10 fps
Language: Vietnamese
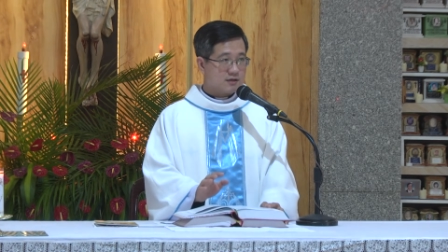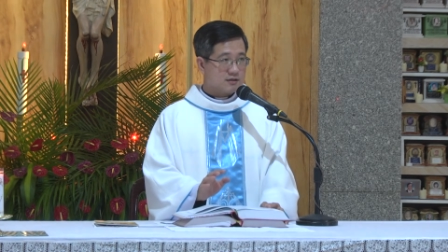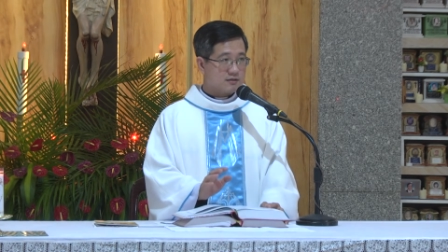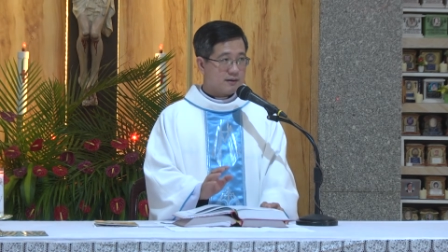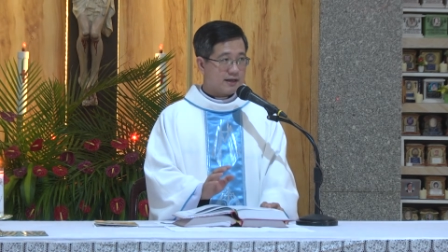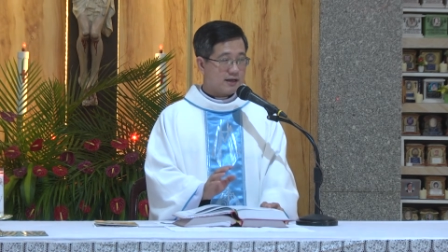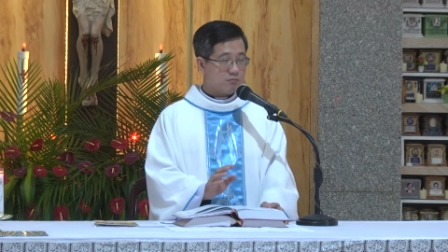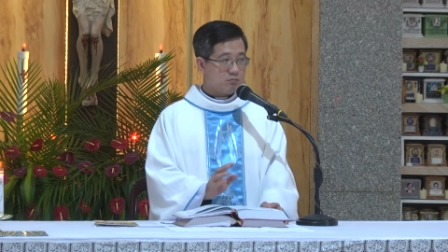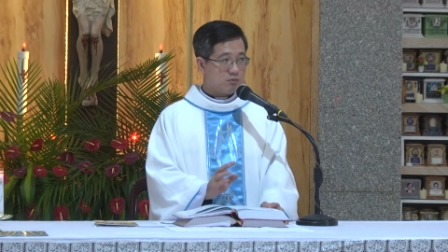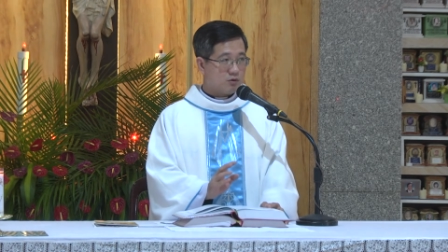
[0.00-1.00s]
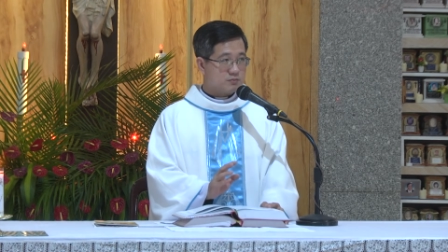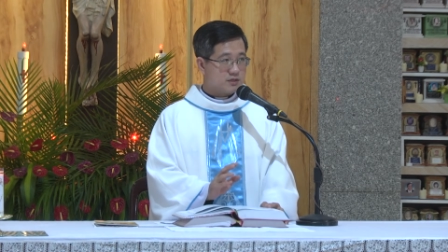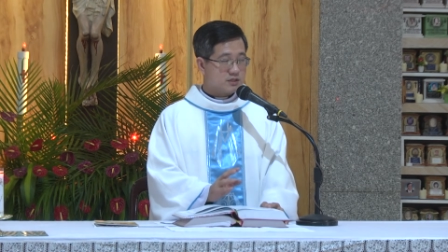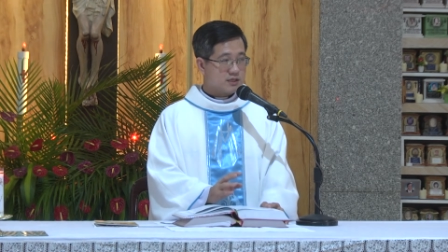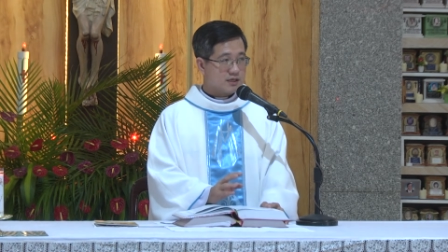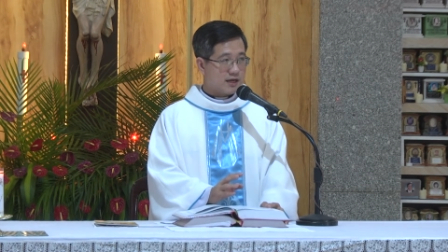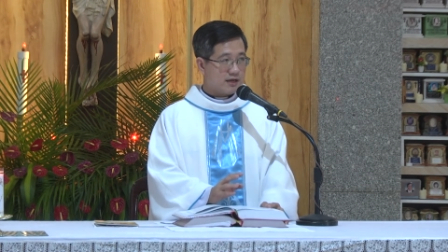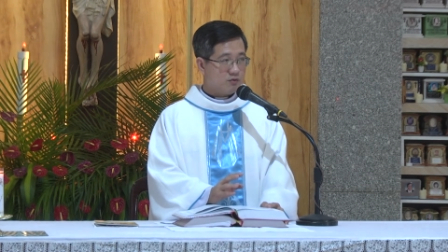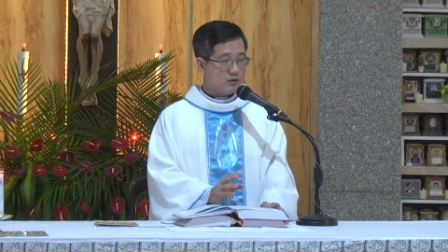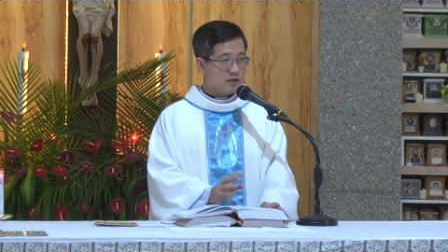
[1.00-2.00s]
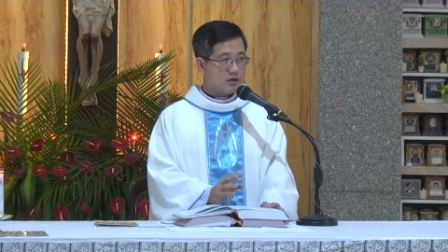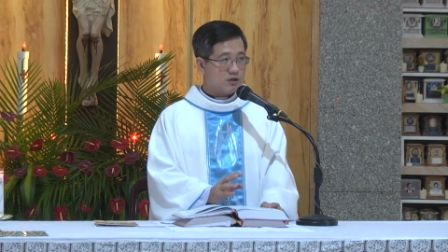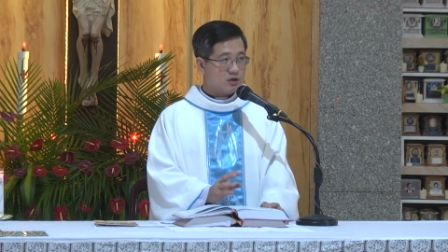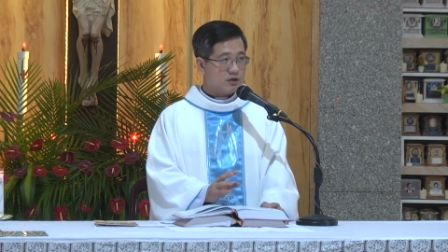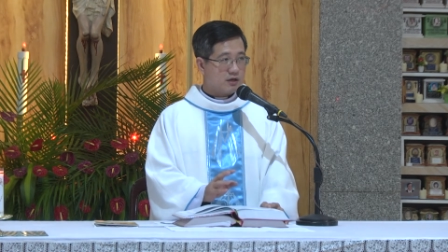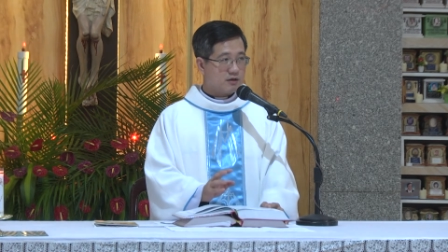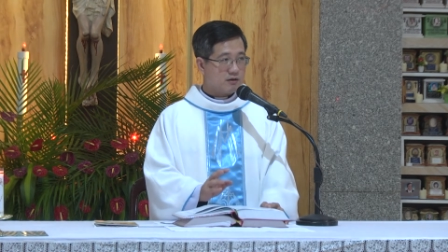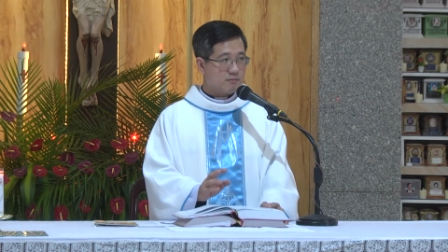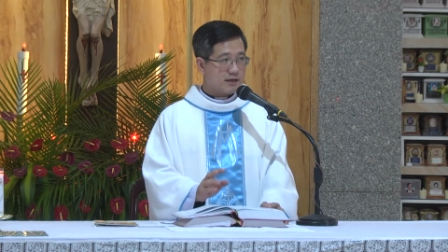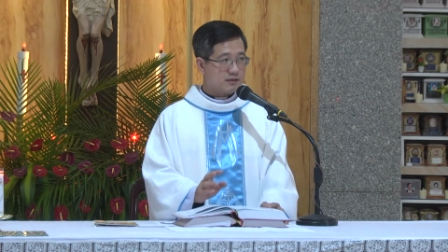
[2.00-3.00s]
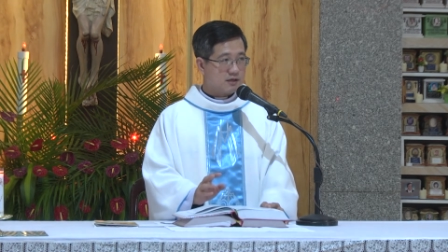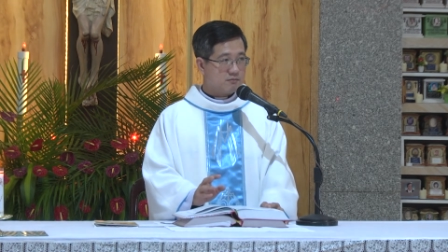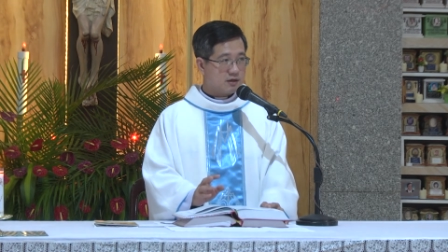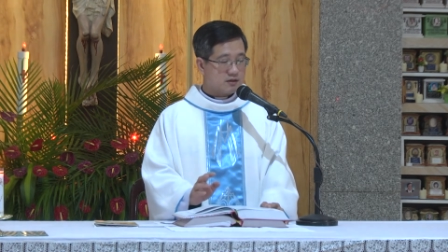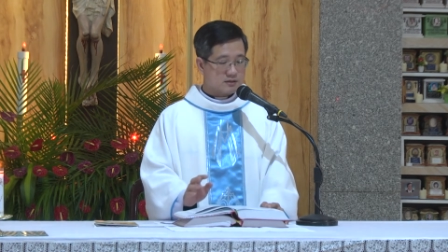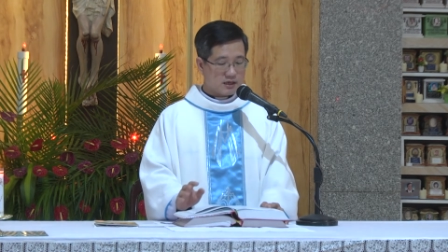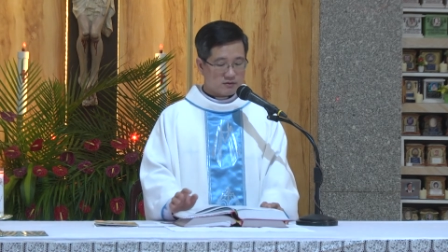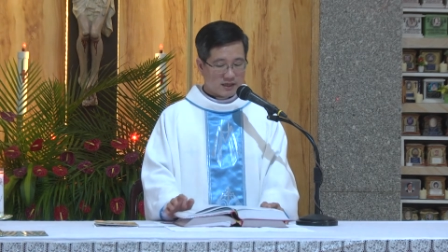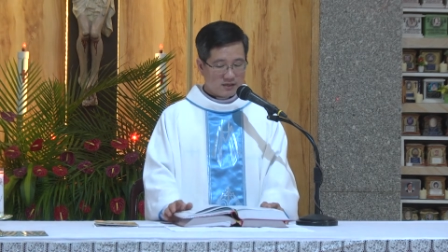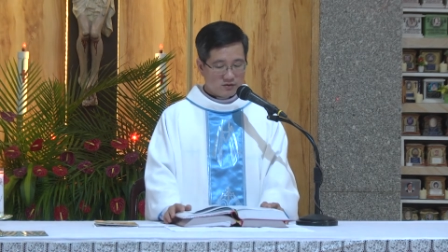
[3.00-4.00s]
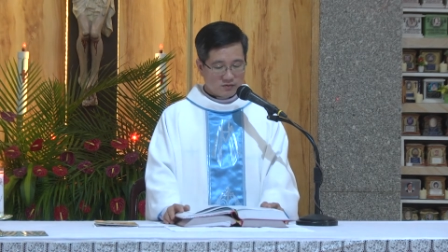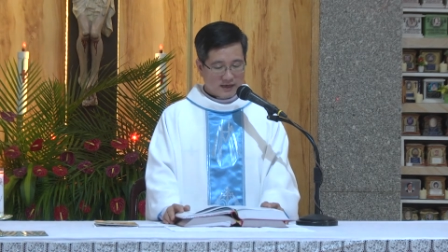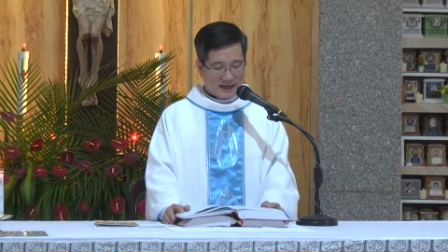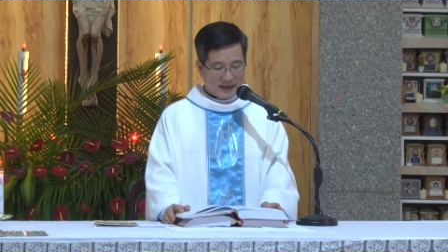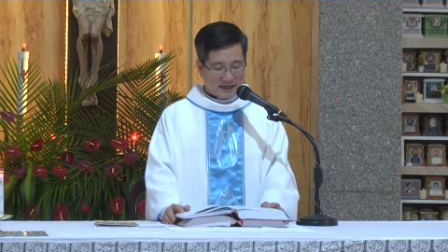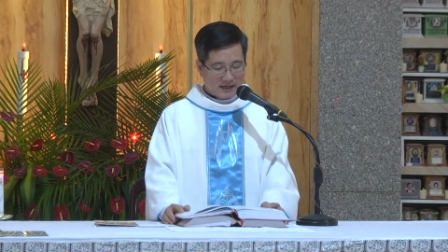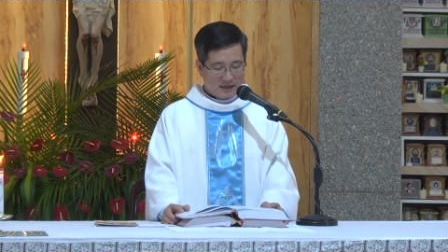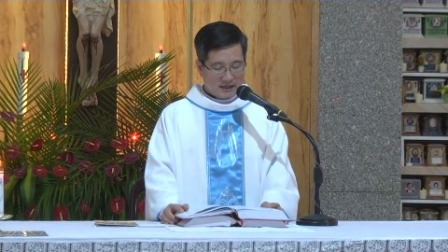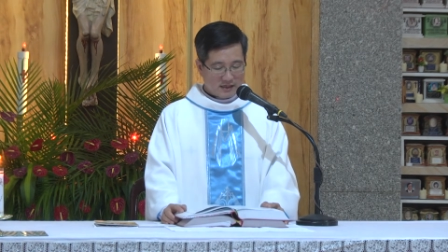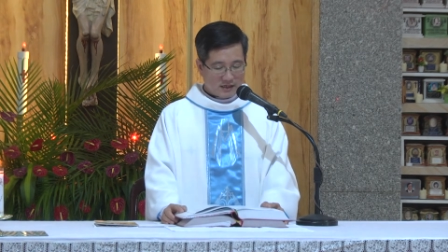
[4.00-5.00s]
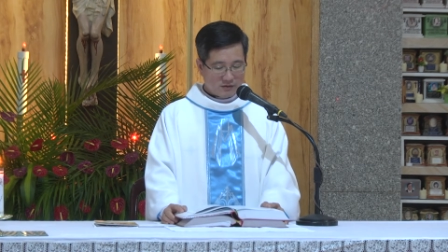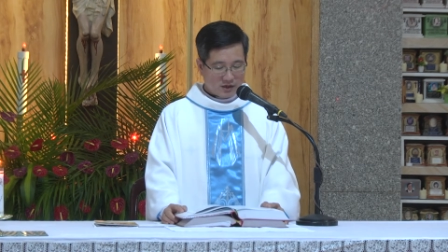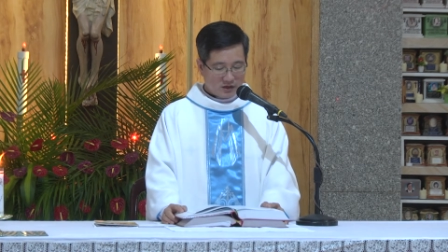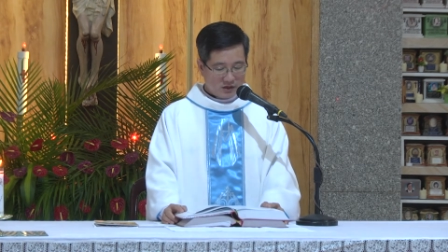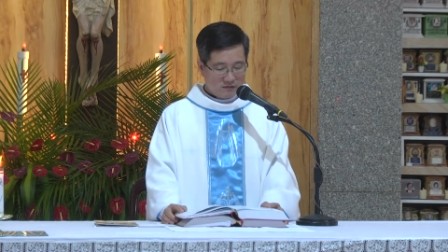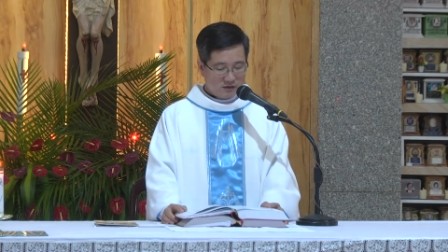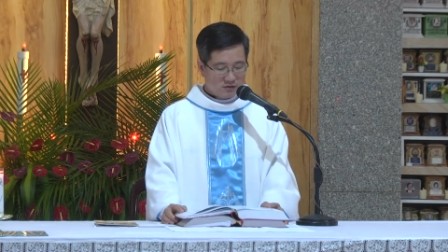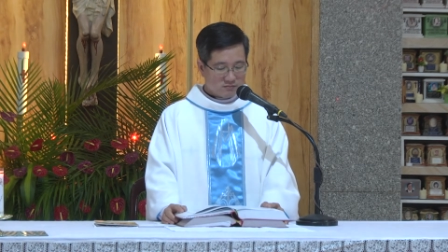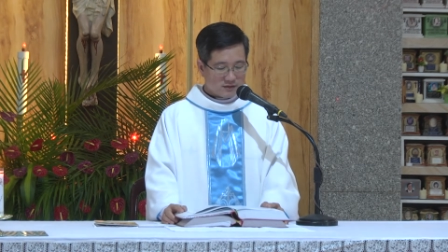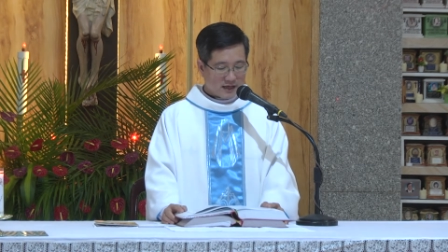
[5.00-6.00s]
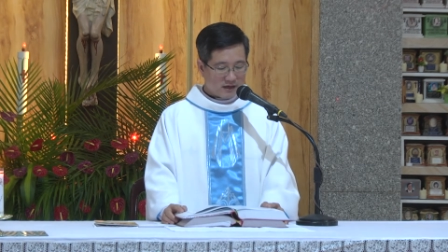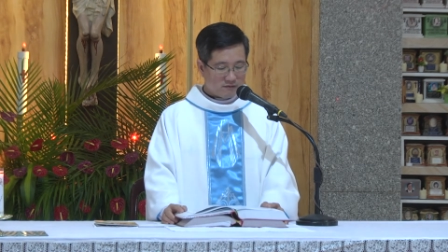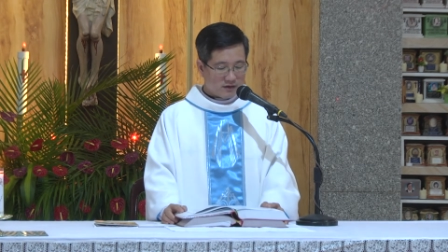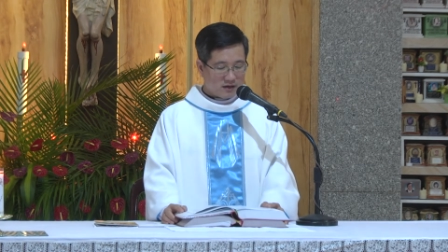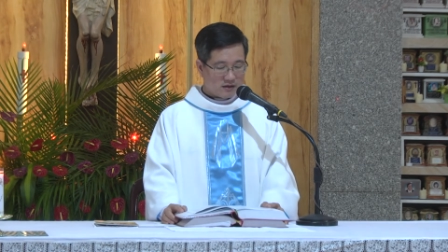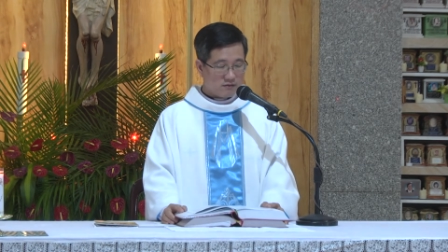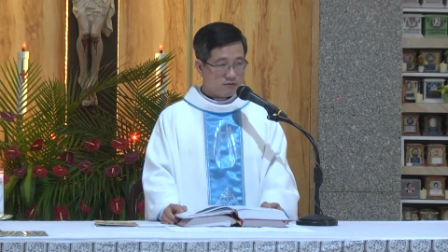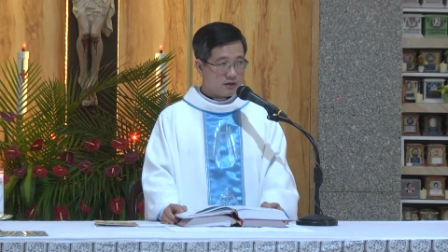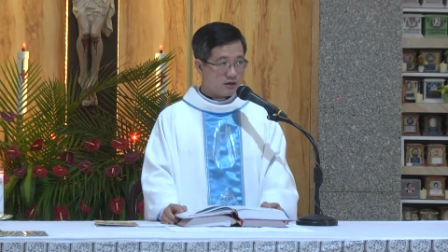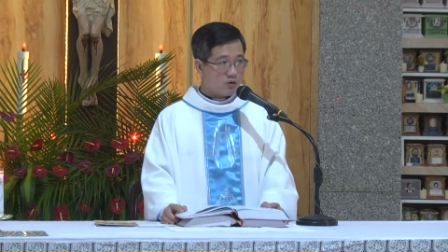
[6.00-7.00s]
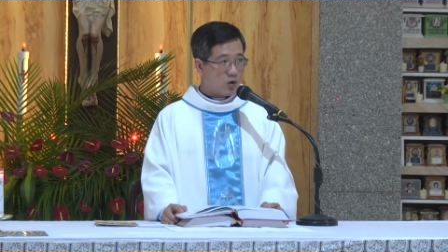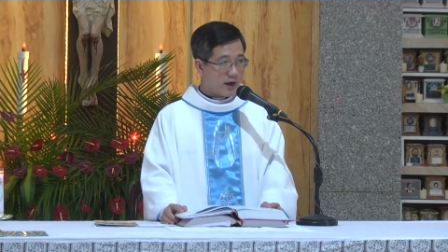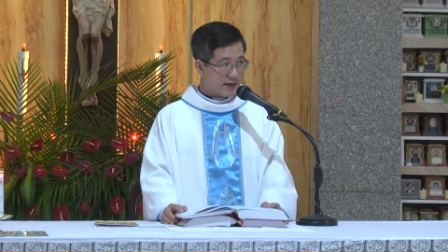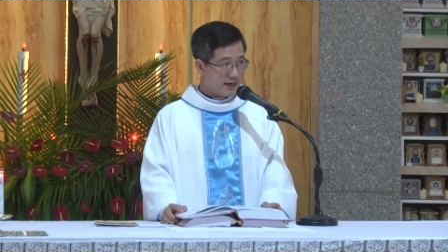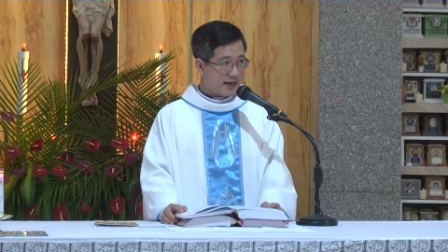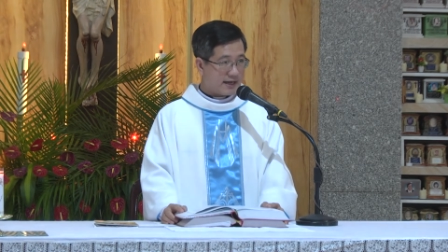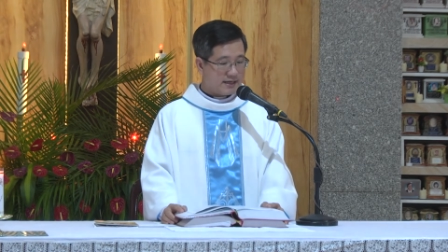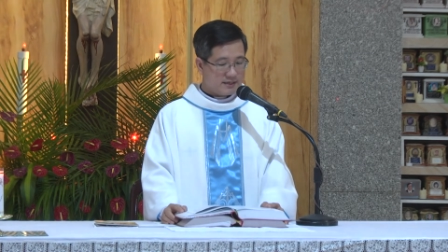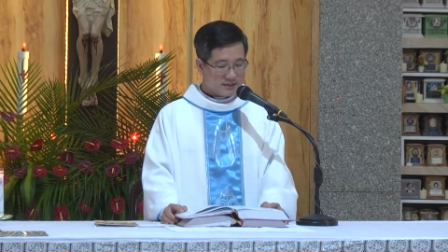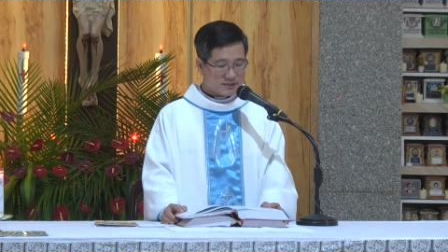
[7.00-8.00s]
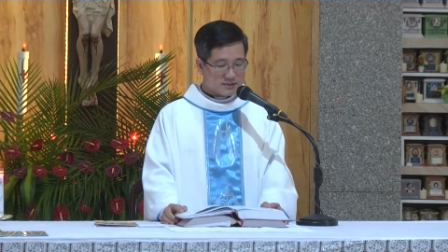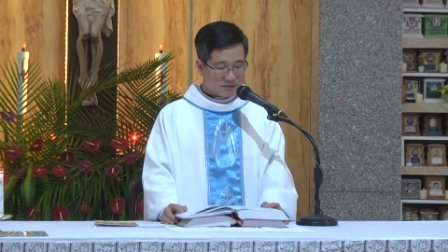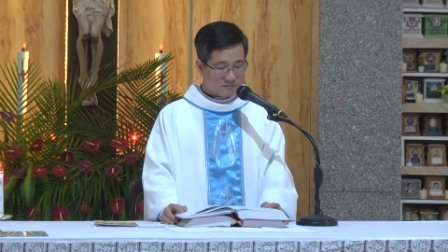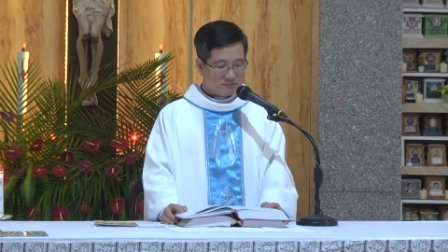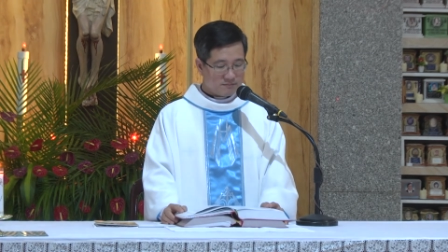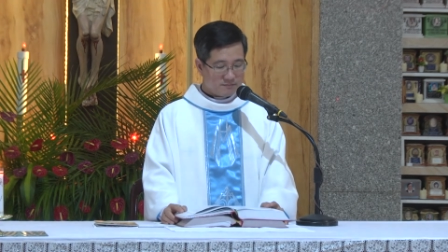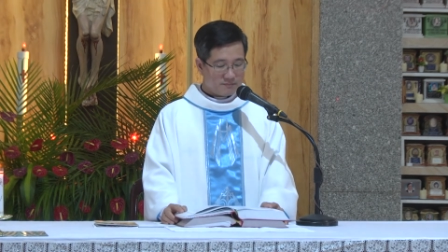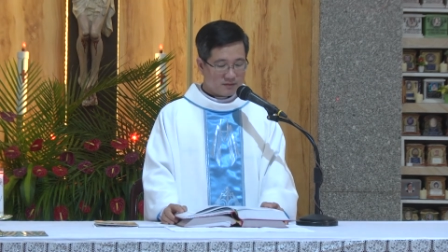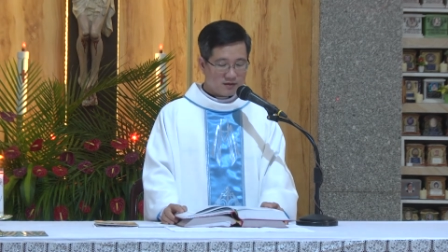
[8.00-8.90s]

từ bài đọc một trích sách Khải Huyền cho đến bài tin mừng theo Thánh Luca, đều nói với chúng ta về việc hoán cải đời sống.